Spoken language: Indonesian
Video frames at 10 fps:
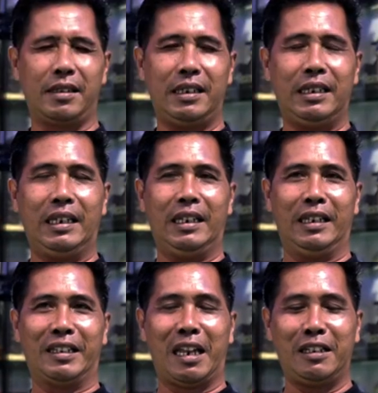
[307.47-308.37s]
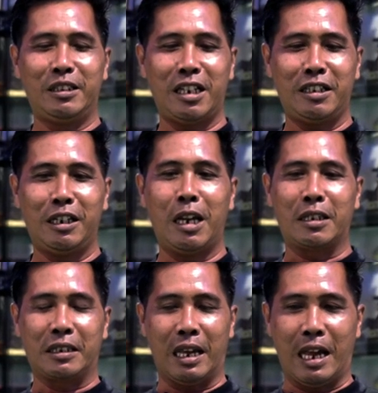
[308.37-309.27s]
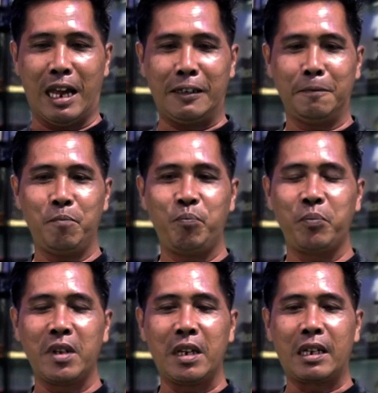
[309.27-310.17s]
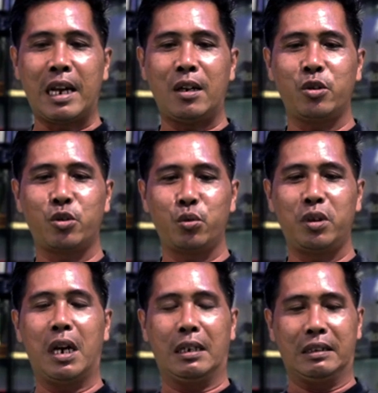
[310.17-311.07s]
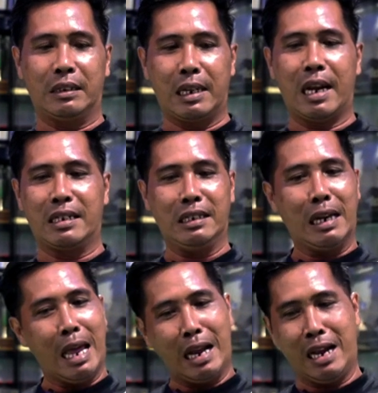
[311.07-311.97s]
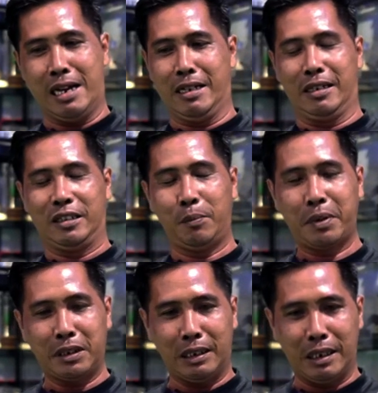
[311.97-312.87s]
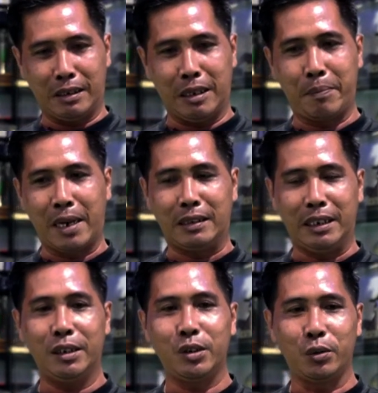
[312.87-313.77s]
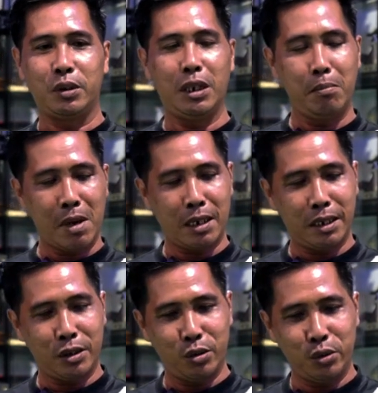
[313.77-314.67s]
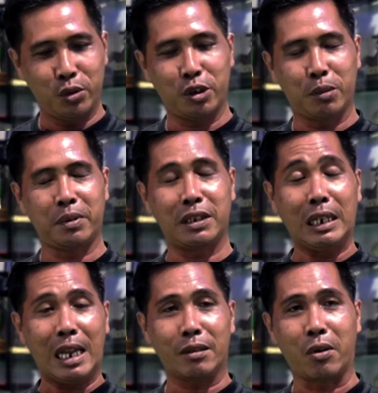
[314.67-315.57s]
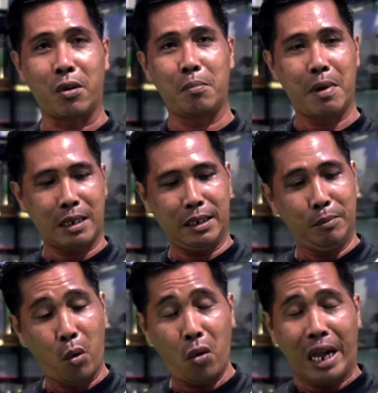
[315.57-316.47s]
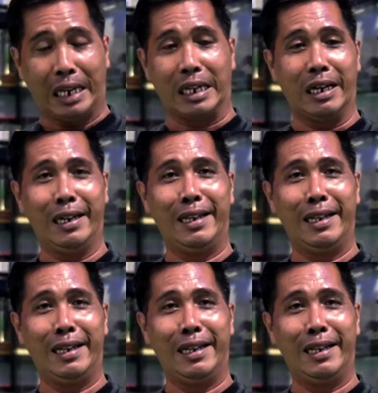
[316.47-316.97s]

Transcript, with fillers: Ini tadi saya jelaskan, kalau sudah terasilangan seperti gardapati itu, dia makin sujud seperti larwo makin bongkar.